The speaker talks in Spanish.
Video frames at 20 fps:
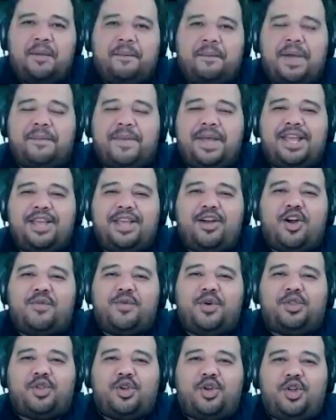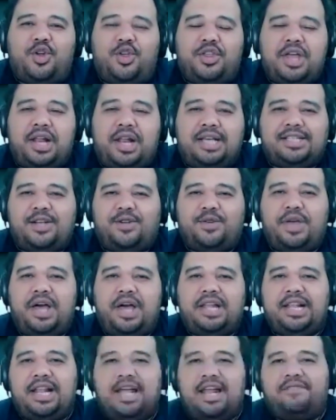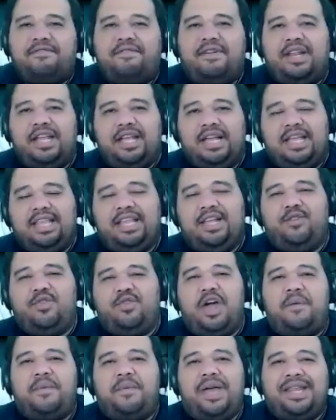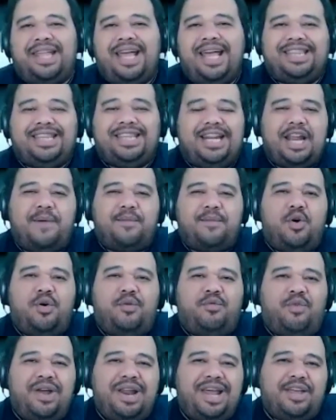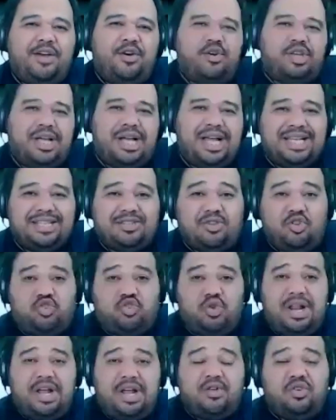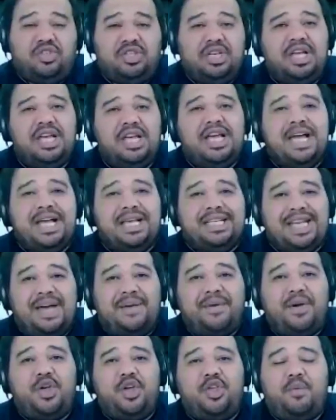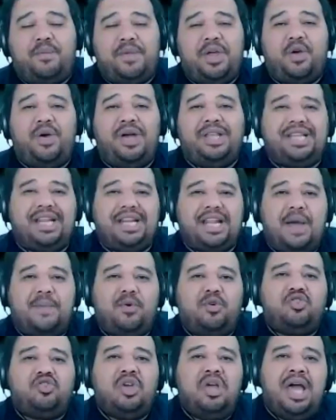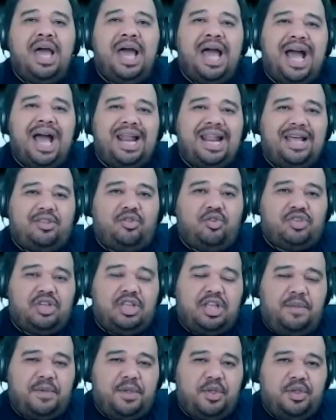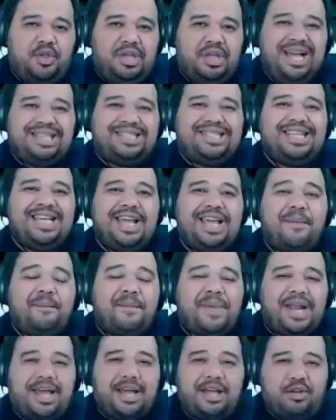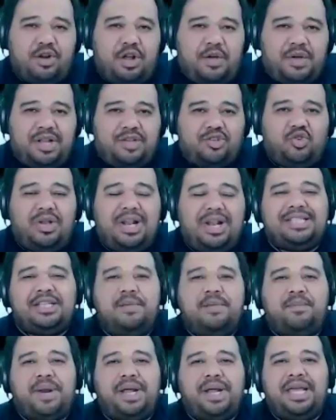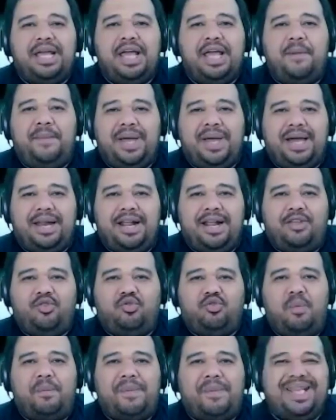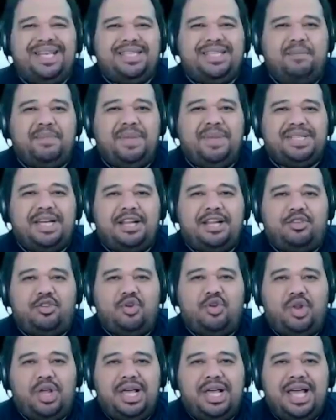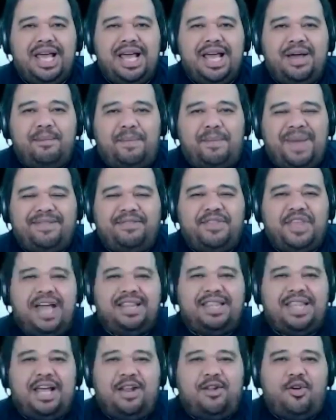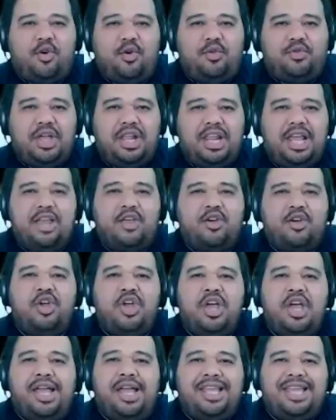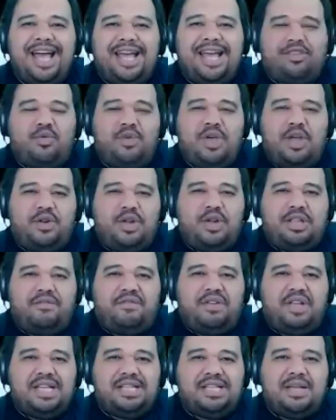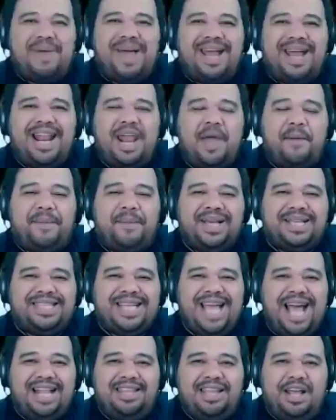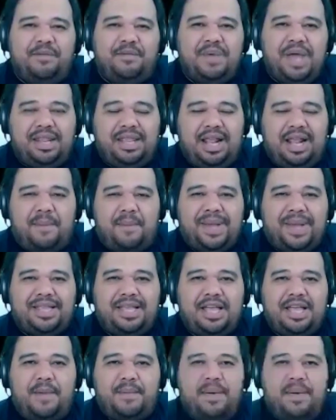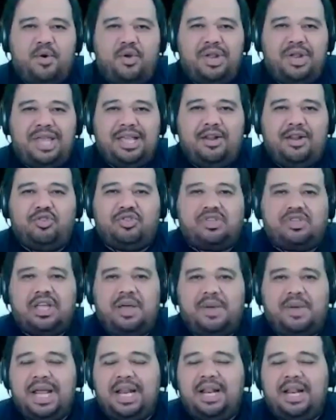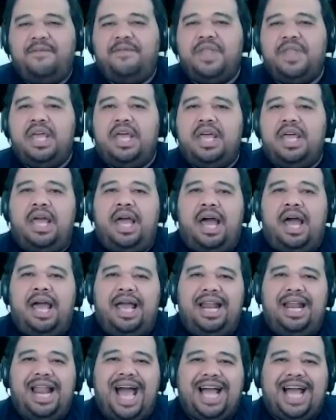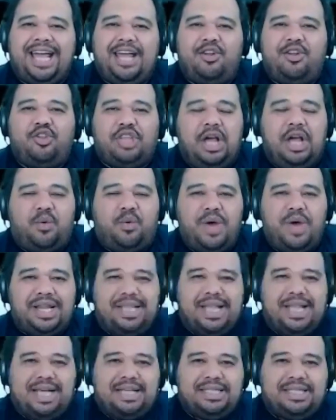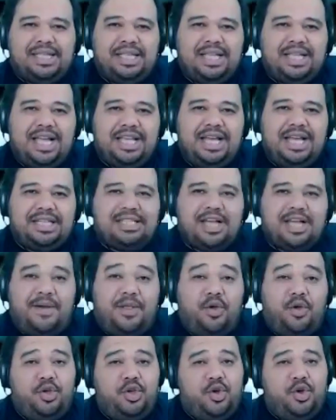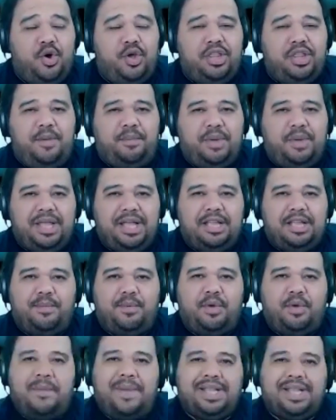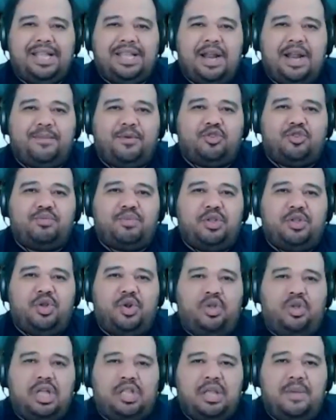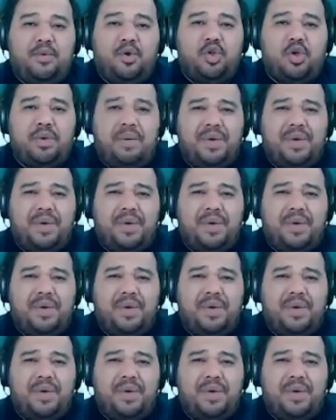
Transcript: Bienvenido como todos los días, les saluda Daniel Ara De lunes a viernes estrenamos Fuera de Orden a las 8 de la noche. Sábados y domingos estrenamos a las 12 del mediodía. Siempre en Hora Venezuela, siempre aquí en mi canal YouTube. Más de 100.000 suscriptores pendientes de los contenidos. Ya tuvieron este fin de semana el especial del viernes, las pastillas de memoria del 11 de abril. El a que no te acuerdas de ayer sábado y hoy después de este programa tendrás por supuesto los testimonios.